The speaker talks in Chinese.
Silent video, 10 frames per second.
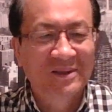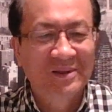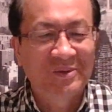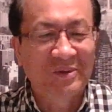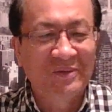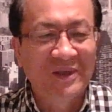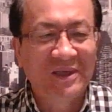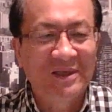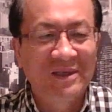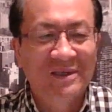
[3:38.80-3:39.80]
所
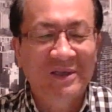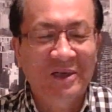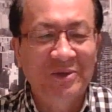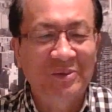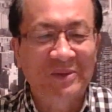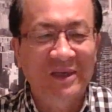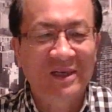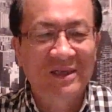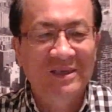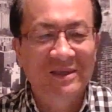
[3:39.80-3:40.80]
谓枷
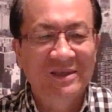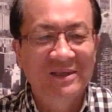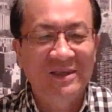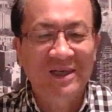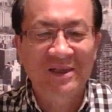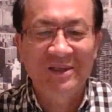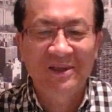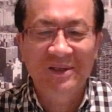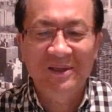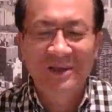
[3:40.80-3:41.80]
锁，就感
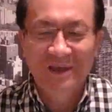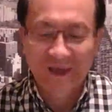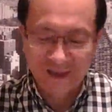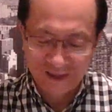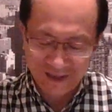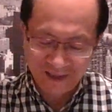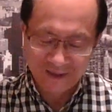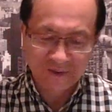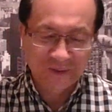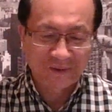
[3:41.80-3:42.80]
到还可
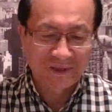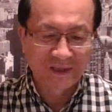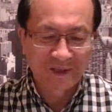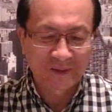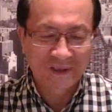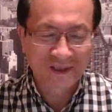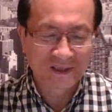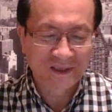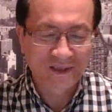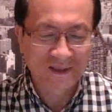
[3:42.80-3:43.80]
以，就是说接受的
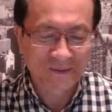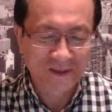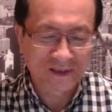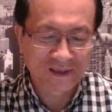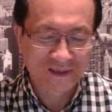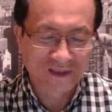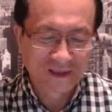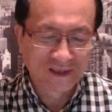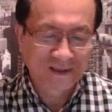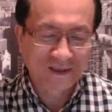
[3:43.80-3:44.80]
是什么呢？是
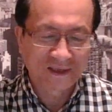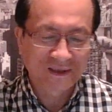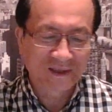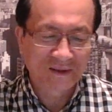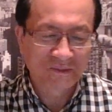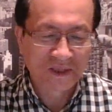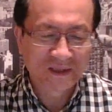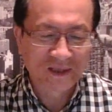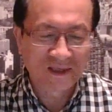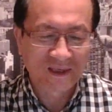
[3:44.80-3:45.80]
在这个民
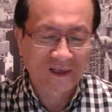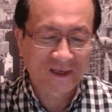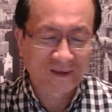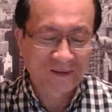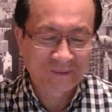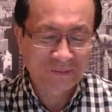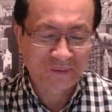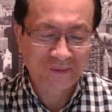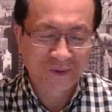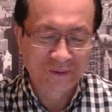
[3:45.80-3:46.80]
间的啊，
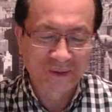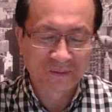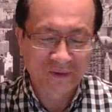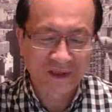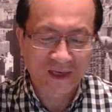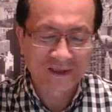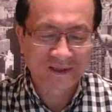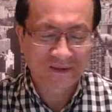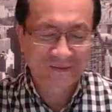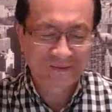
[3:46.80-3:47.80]
普通的墓地安葬。